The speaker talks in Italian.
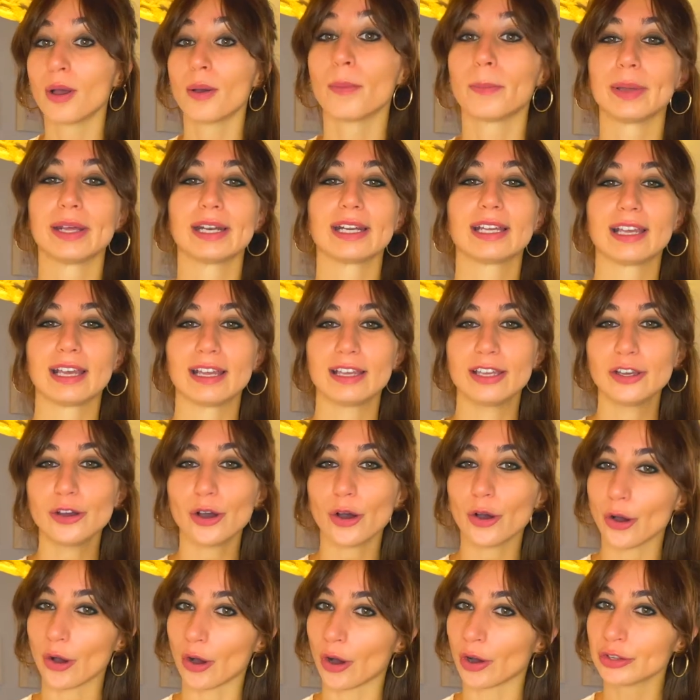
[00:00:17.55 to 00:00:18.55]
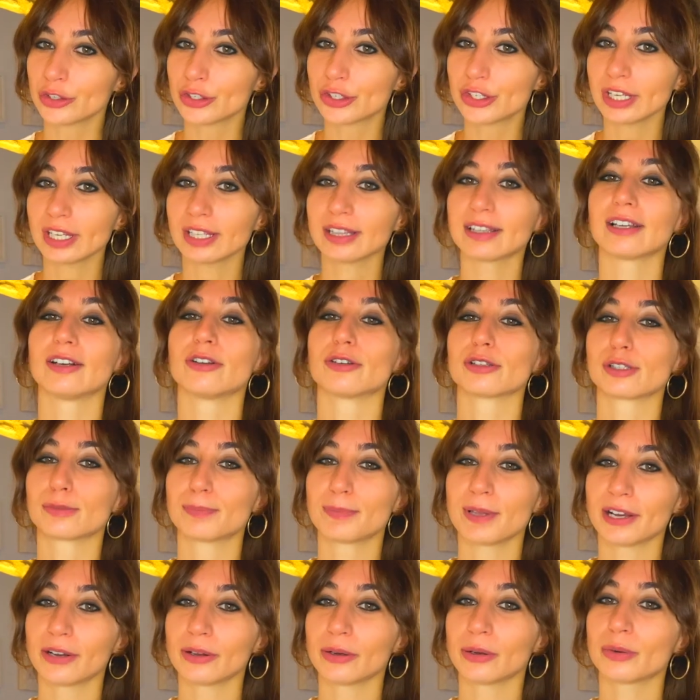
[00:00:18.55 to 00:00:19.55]
perché io oggi te lo
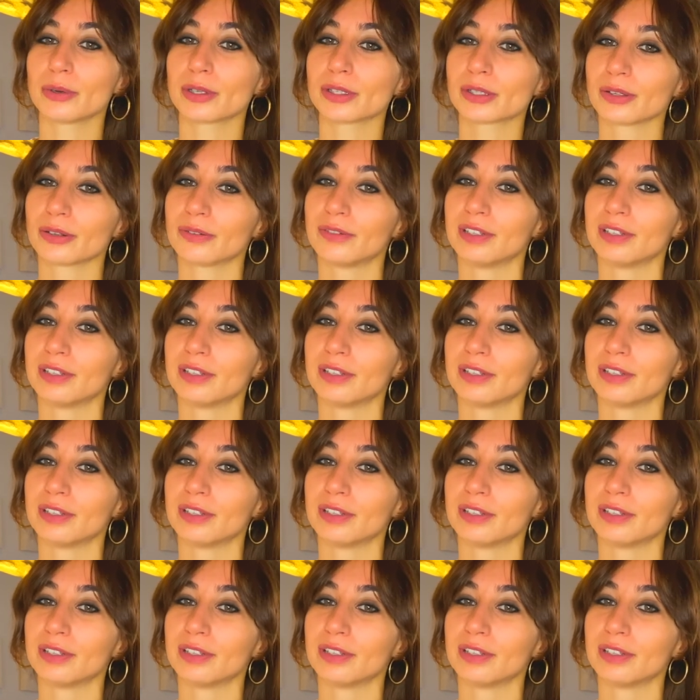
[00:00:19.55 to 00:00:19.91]
spiego in questo